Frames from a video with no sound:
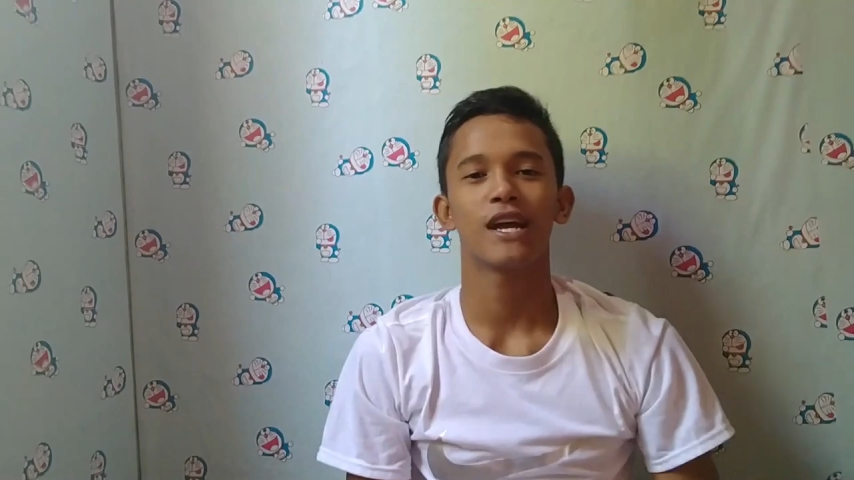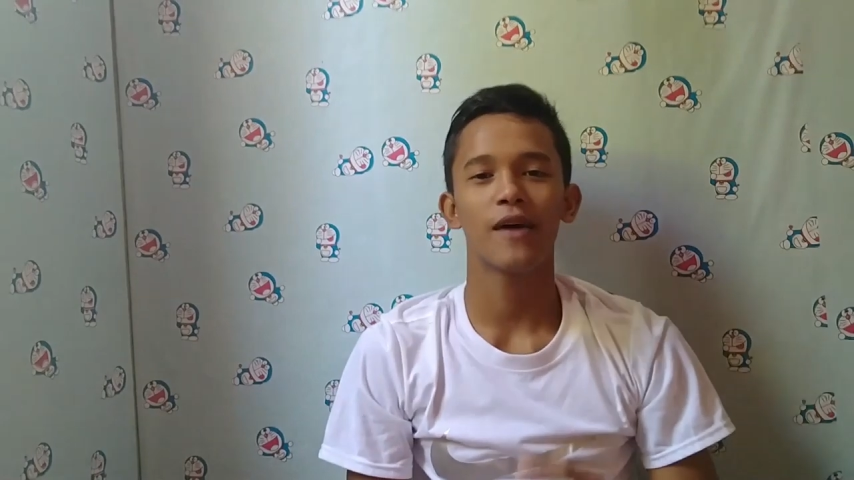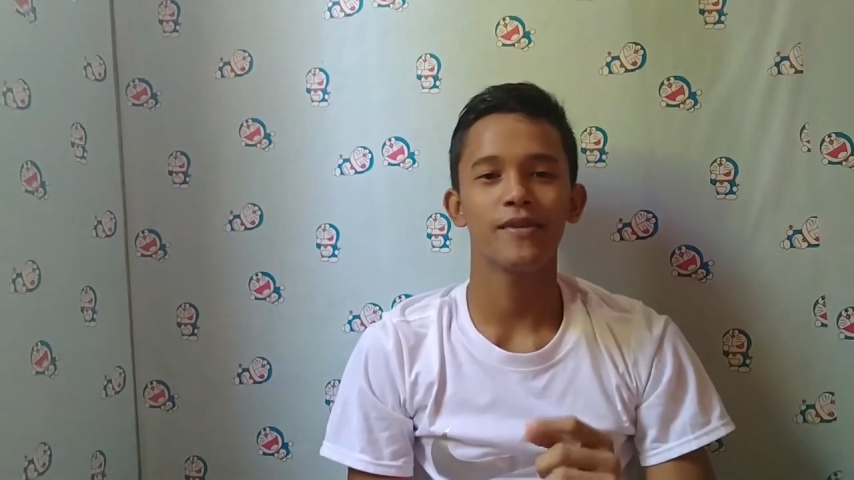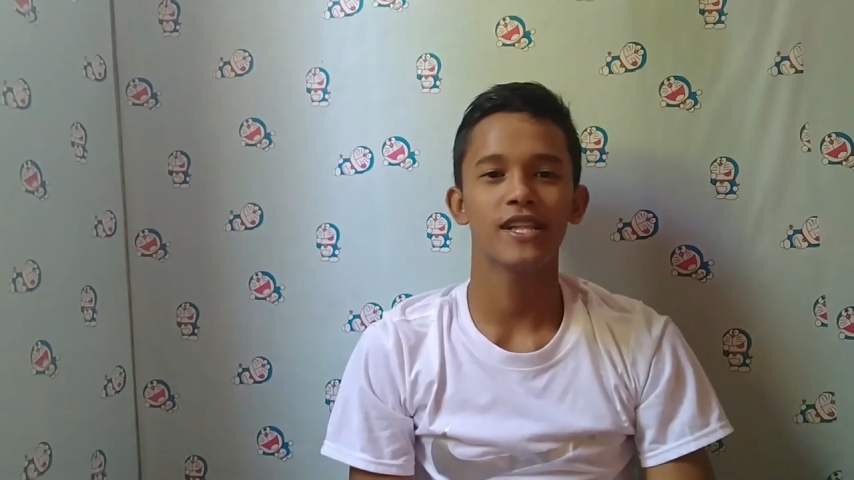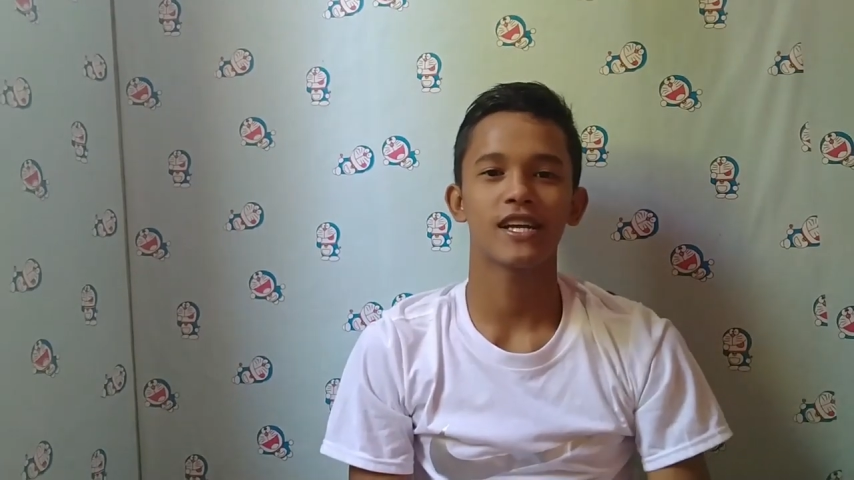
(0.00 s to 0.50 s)

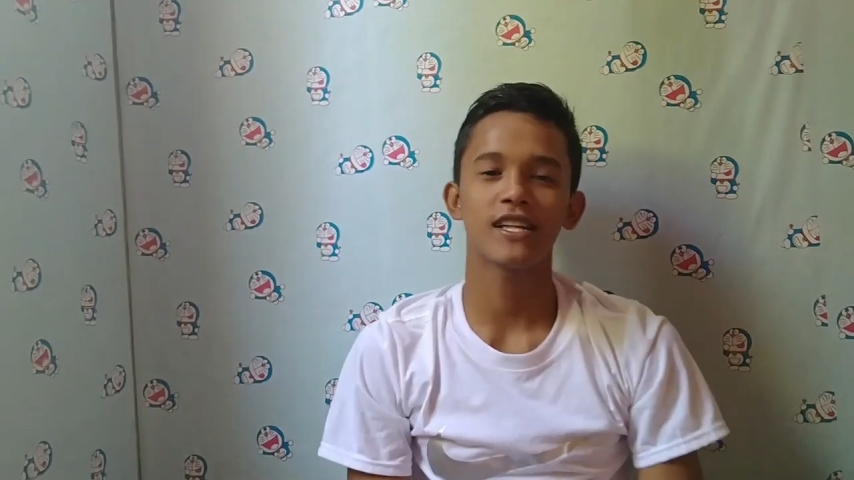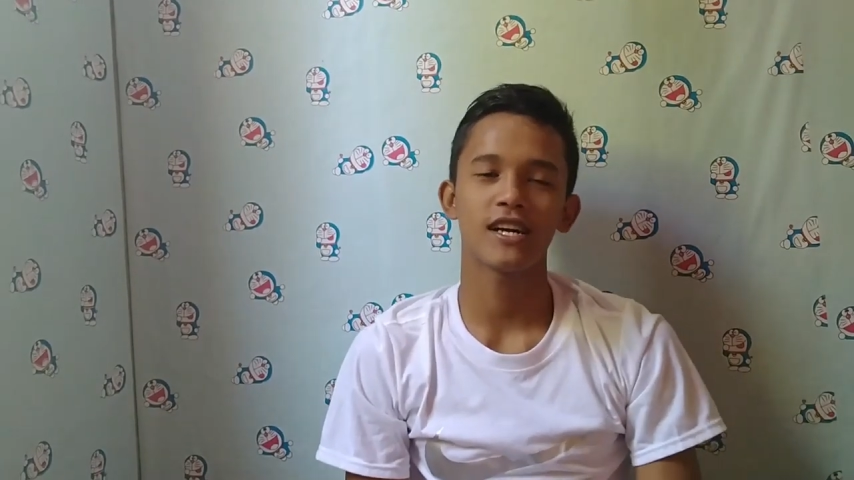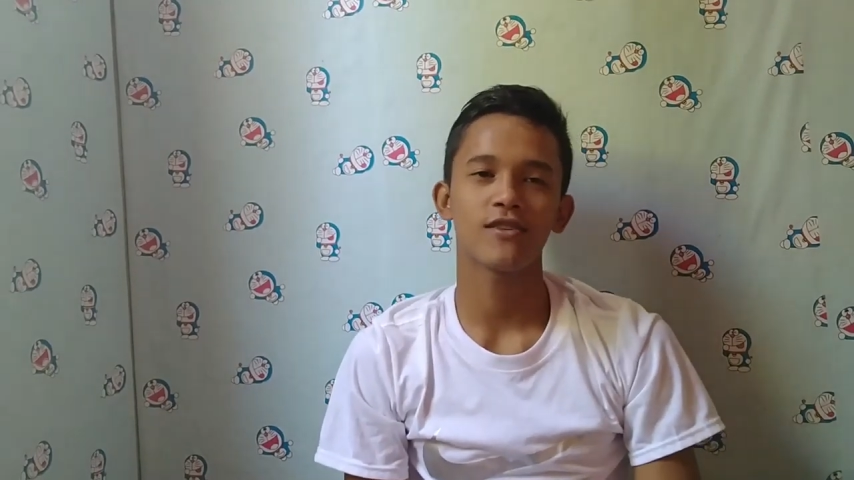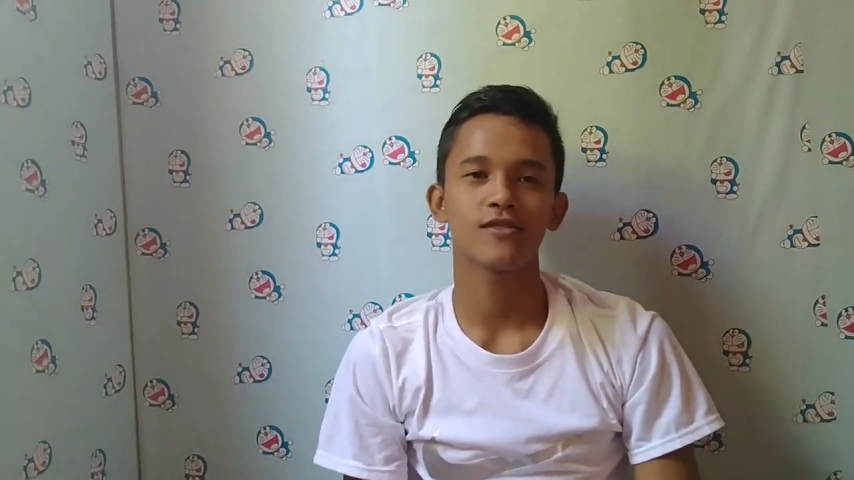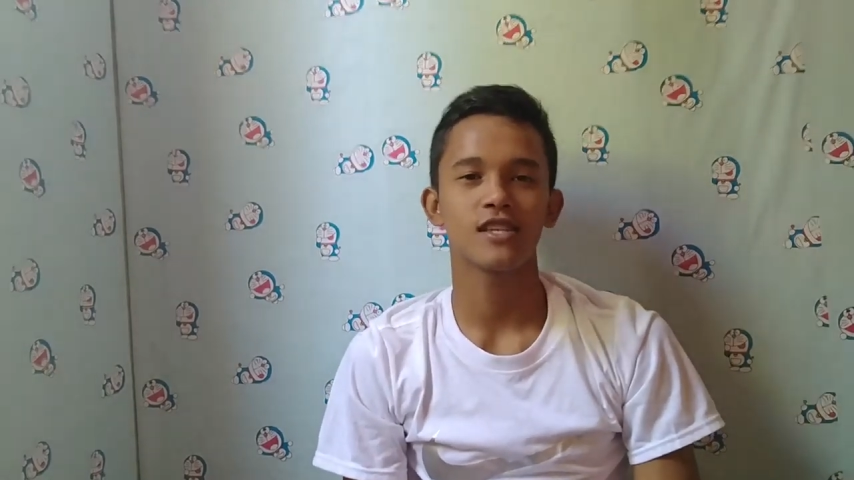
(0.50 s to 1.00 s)
Marami na
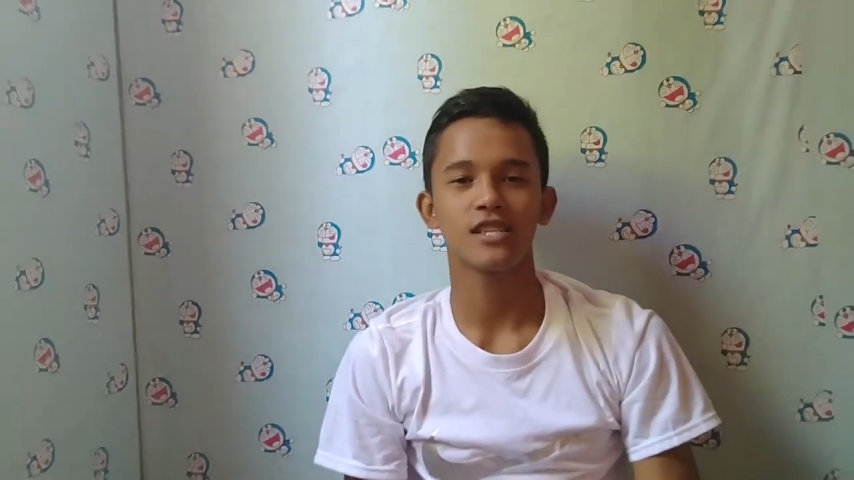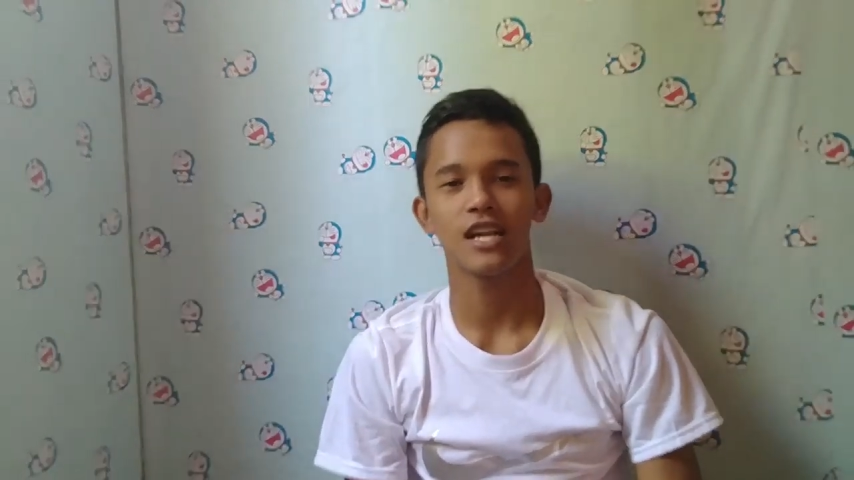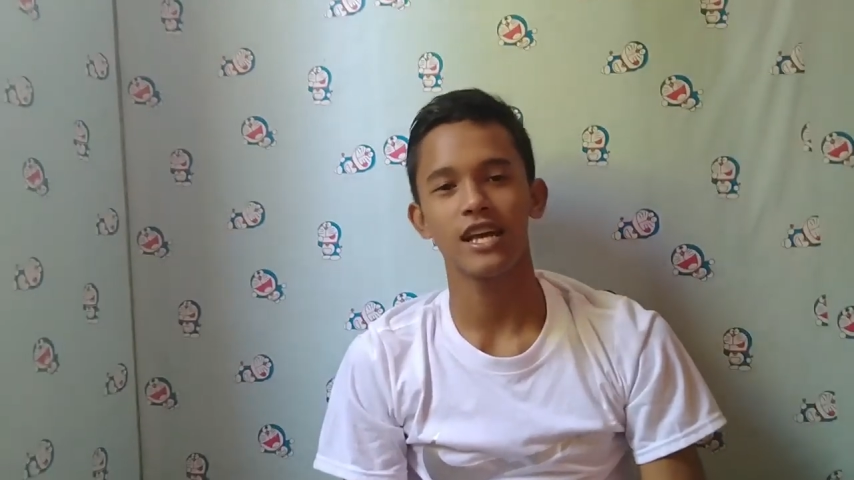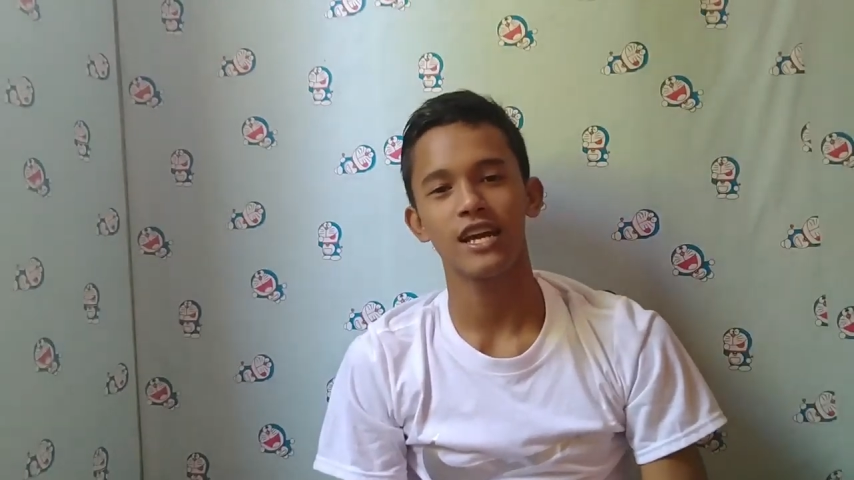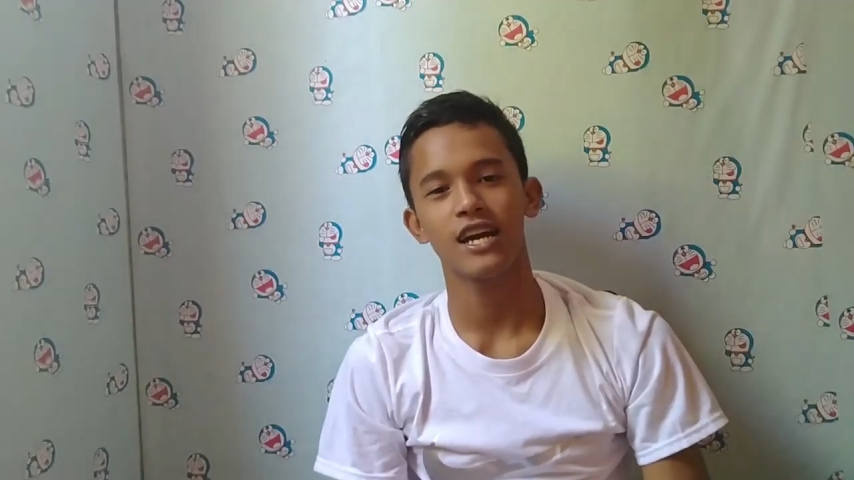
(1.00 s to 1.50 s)
rin akong
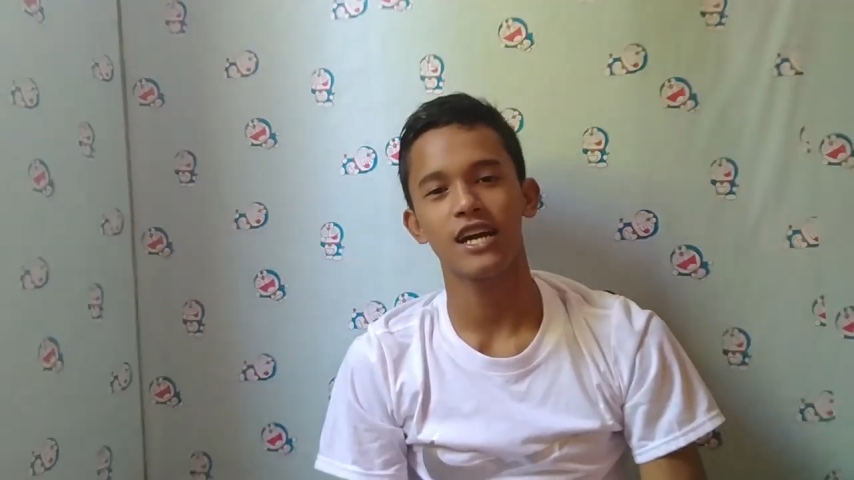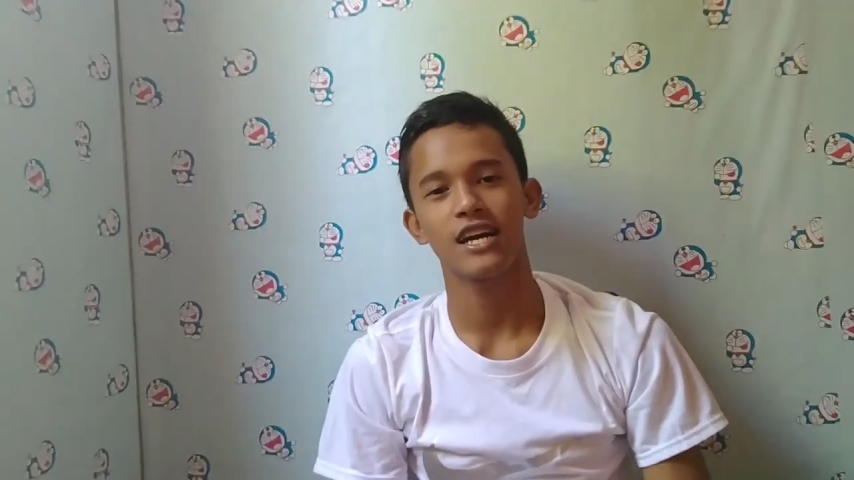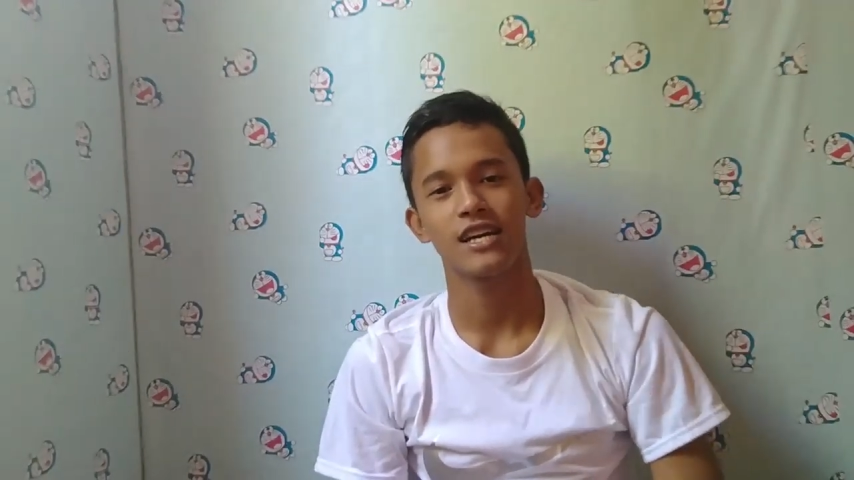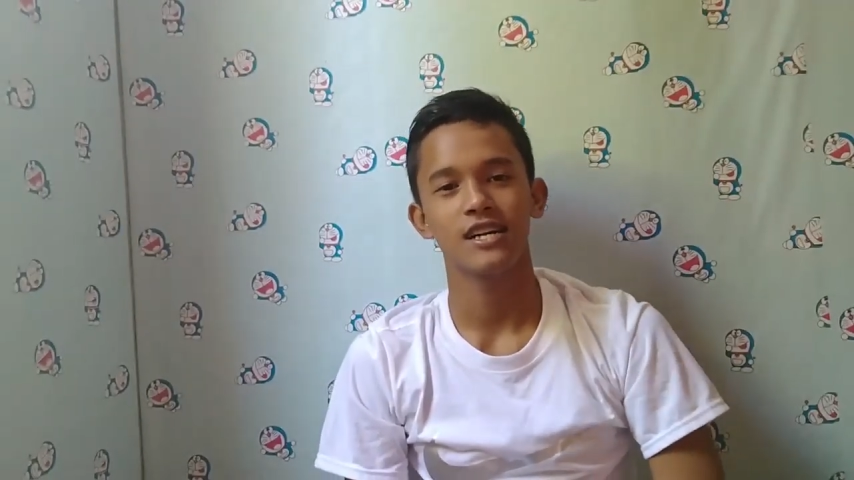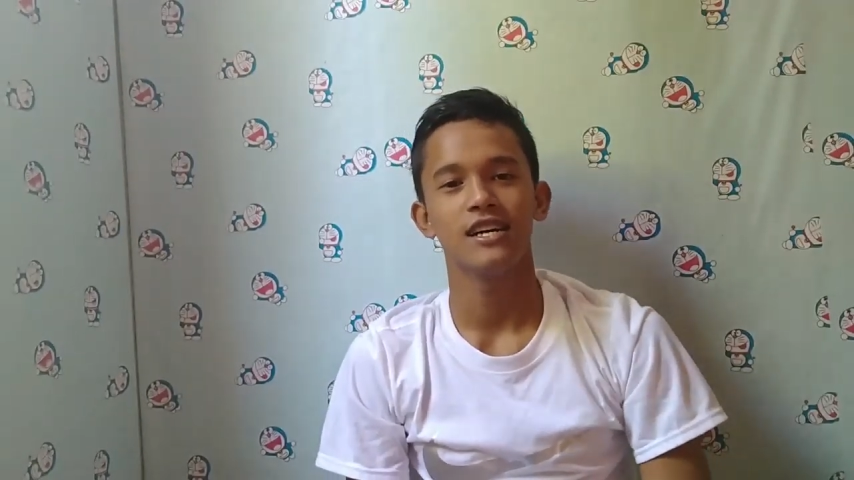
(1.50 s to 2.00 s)
nasalihang